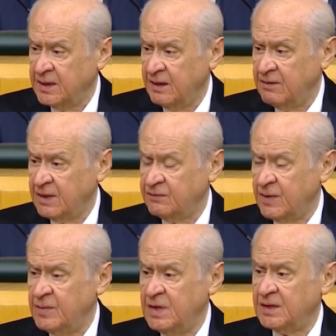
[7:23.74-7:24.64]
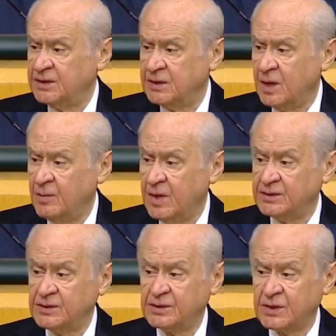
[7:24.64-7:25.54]
devlet ve milletin
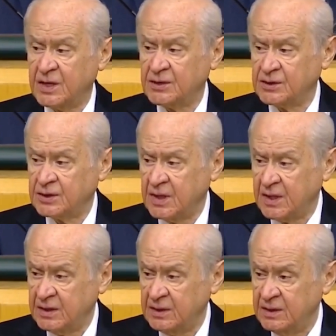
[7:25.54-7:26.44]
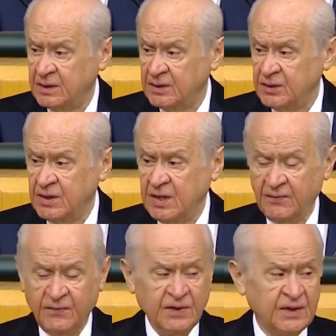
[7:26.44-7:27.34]
amansız karşıtları
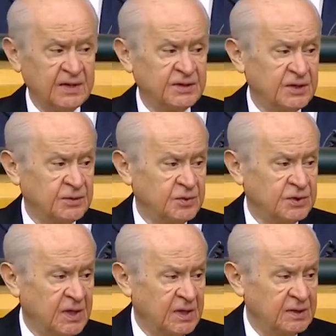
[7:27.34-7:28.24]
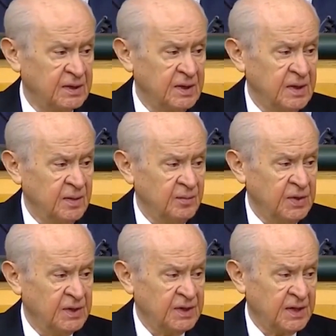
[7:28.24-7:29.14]
yine fitne saçmışlar.
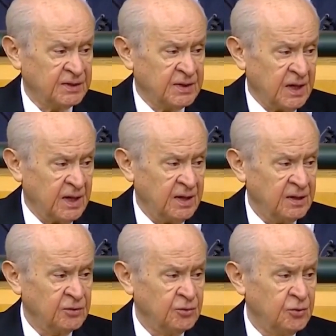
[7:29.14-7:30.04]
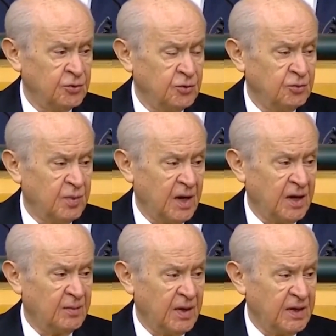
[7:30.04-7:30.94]
Bir kez daha Türk'ün
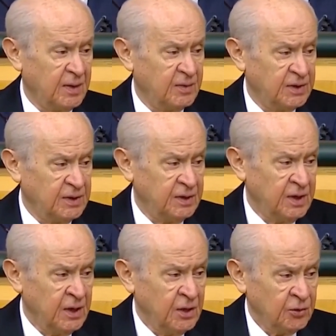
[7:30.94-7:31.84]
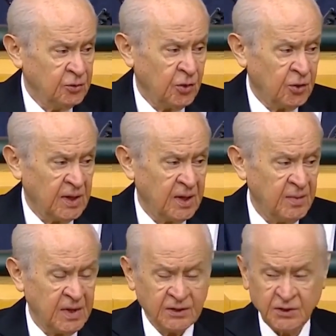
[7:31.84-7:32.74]
bahar bayramını
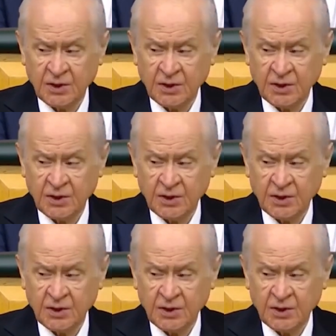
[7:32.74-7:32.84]
gölgelemeye